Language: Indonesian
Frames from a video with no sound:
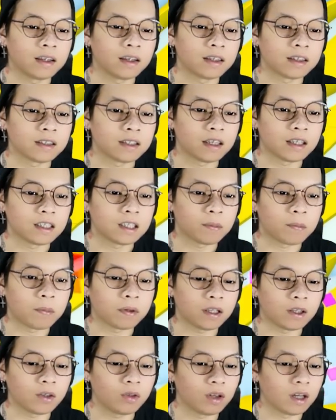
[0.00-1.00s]
Secepat
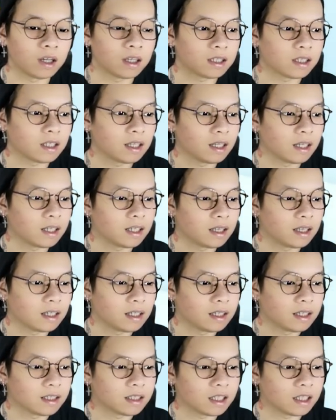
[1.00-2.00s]
itu, guys
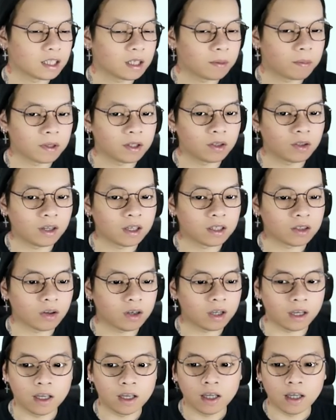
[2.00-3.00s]
secepat itu guys.
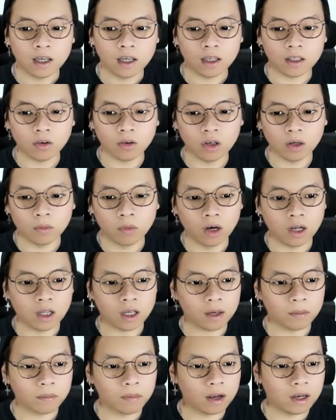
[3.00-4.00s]
Oke, kita udah boleh
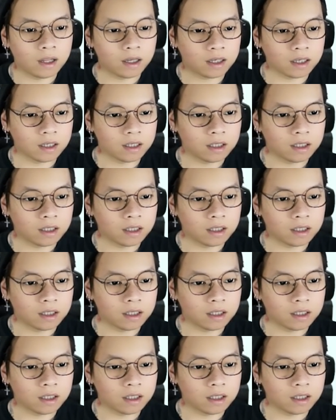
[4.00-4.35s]
kembali ke